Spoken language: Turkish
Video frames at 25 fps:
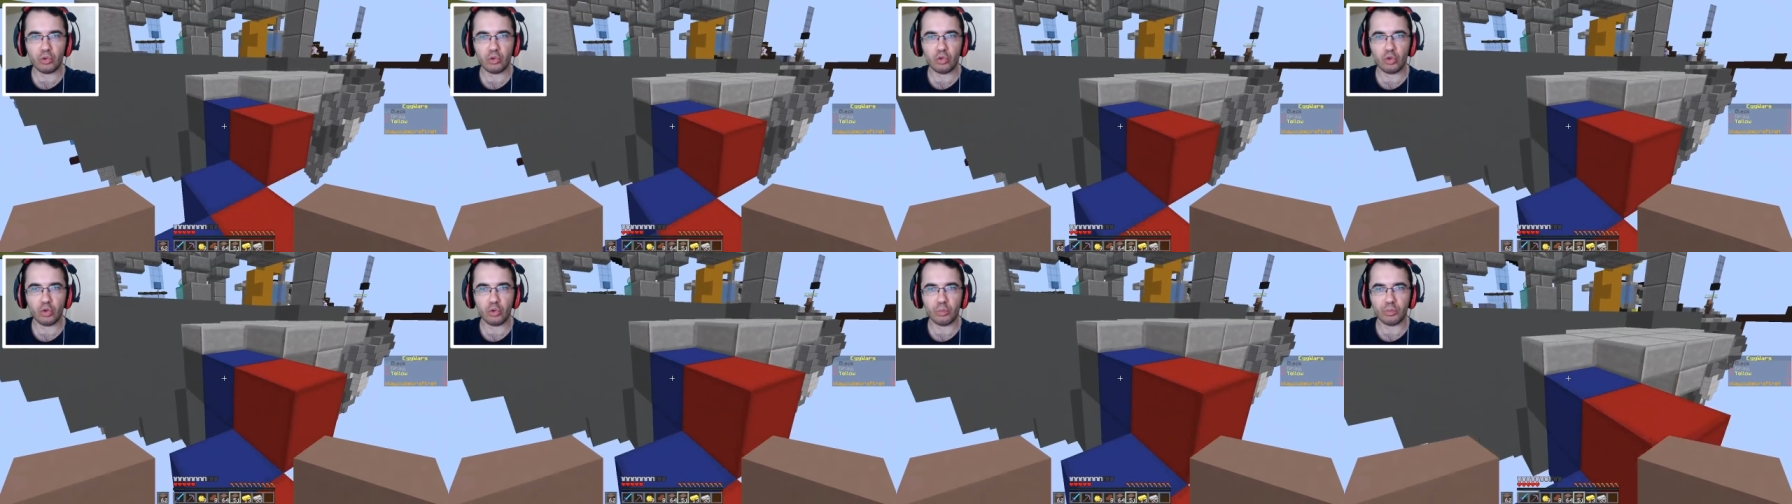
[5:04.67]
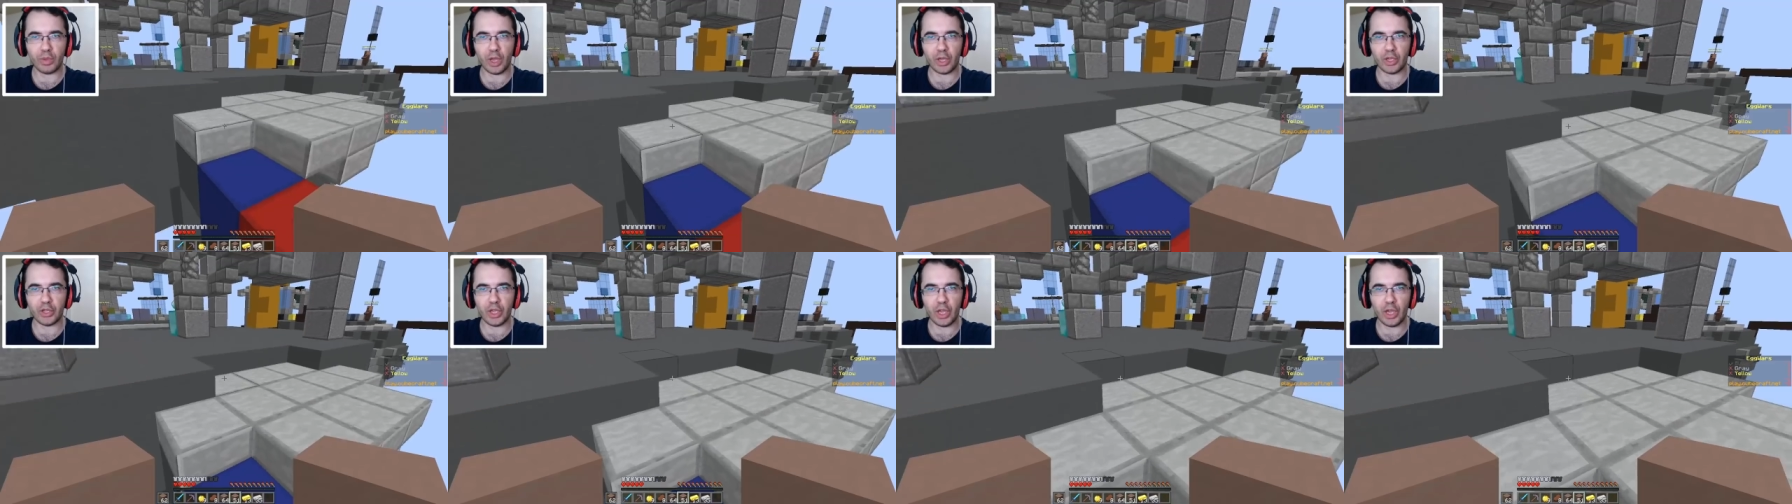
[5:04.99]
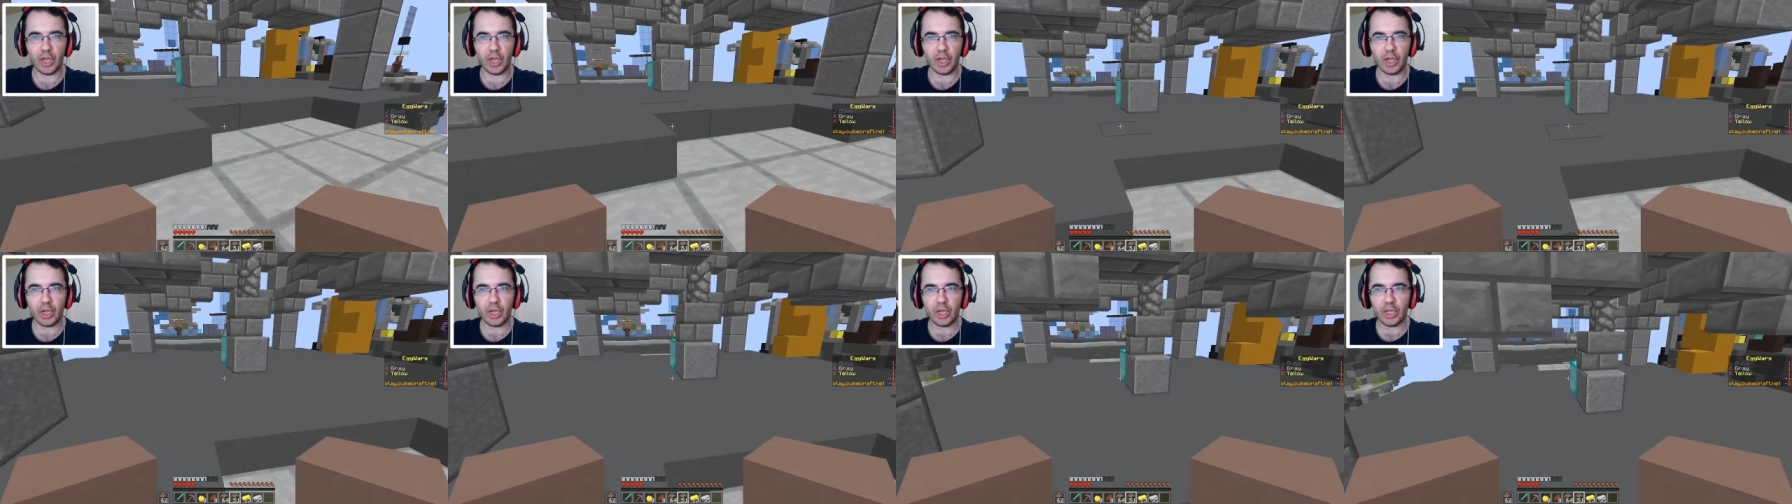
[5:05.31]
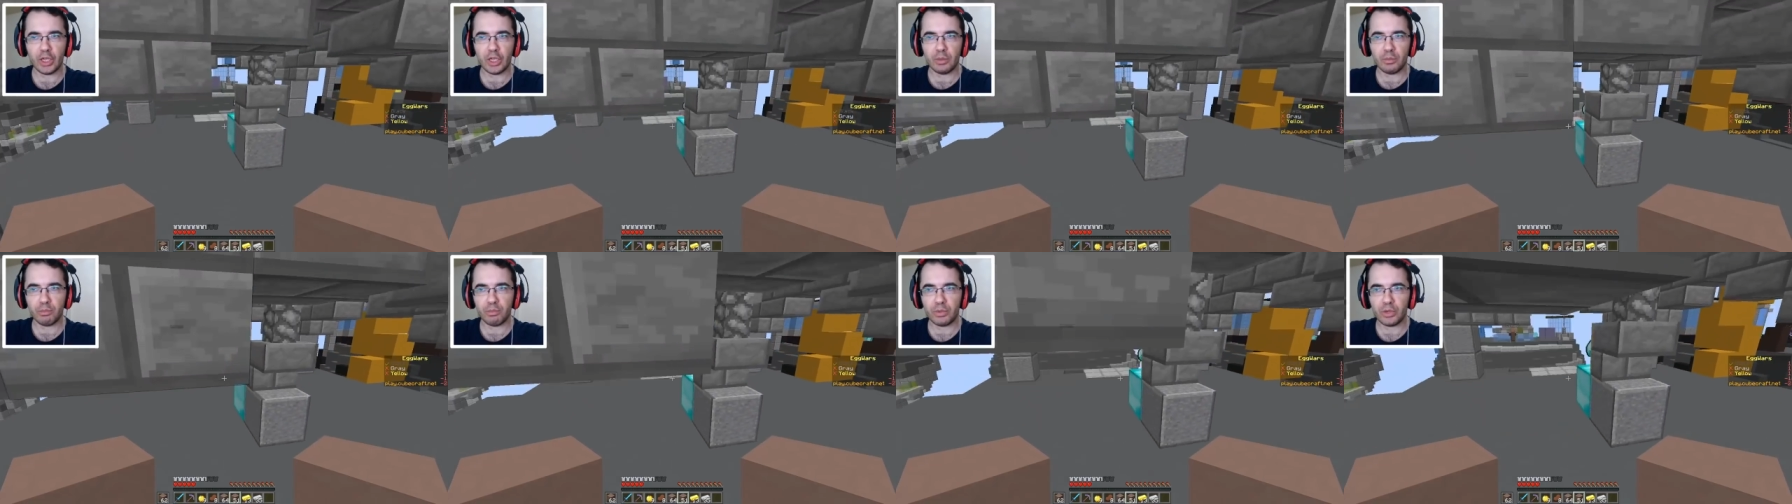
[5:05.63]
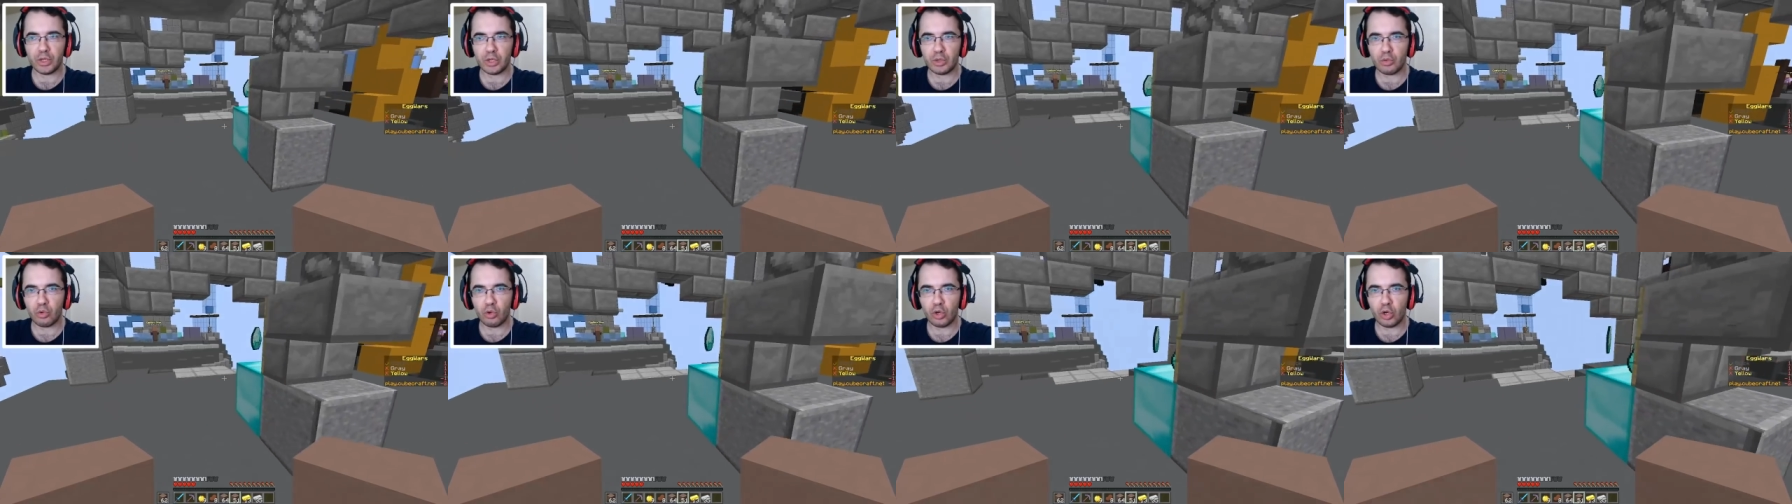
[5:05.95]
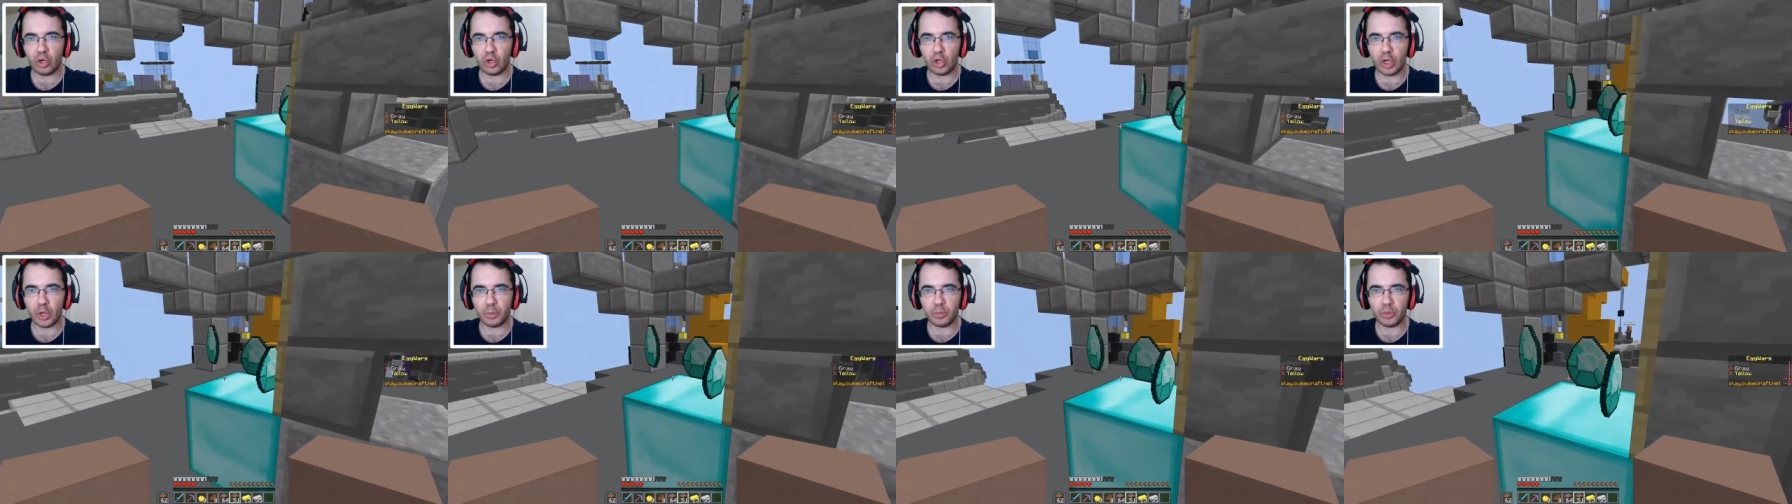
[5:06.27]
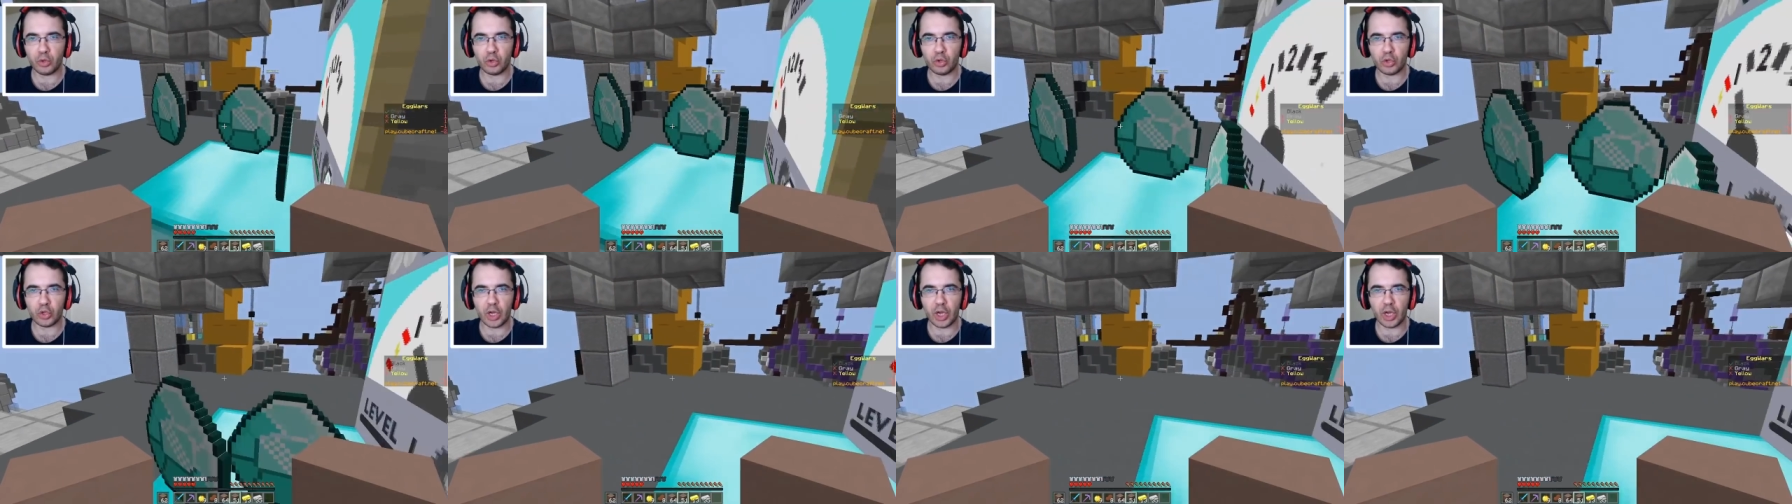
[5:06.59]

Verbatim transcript: duyumlarda biz öyle yapıyoruz